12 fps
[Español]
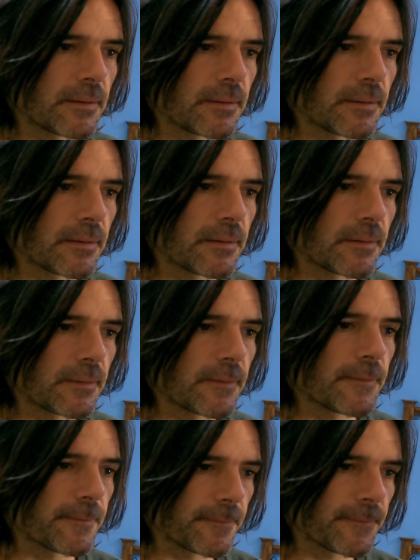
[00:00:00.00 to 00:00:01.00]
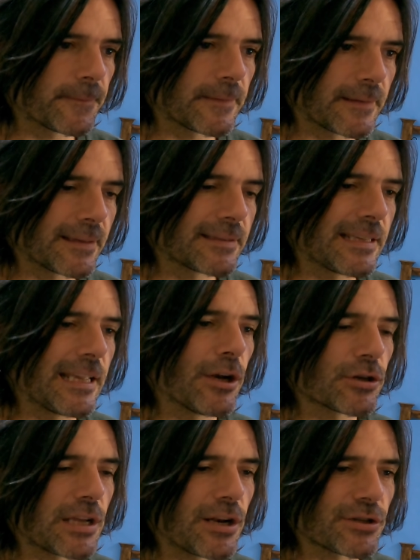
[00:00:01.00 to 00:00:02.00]
puede tener unos problemas. Sí, lo
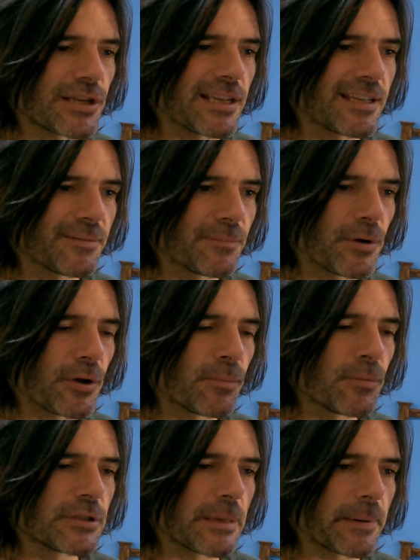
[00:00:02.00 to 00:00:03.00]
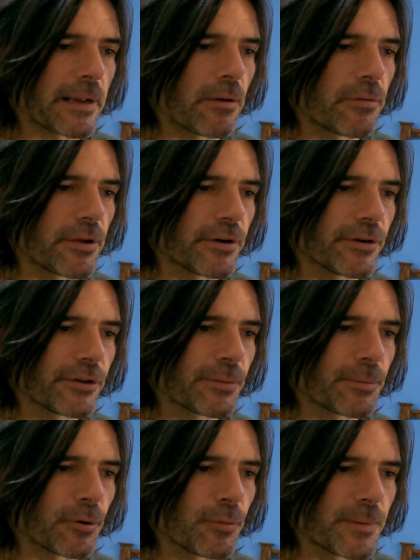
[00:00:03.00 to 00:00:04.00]
sé, lo sé. Voy con mucha precaución, no te
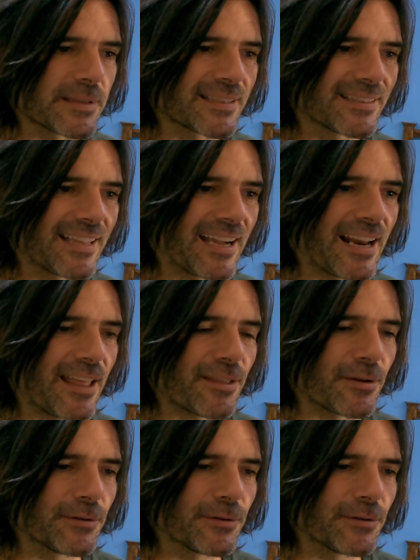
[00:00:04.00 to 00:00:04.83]
preocupes. Te ah, agradezco.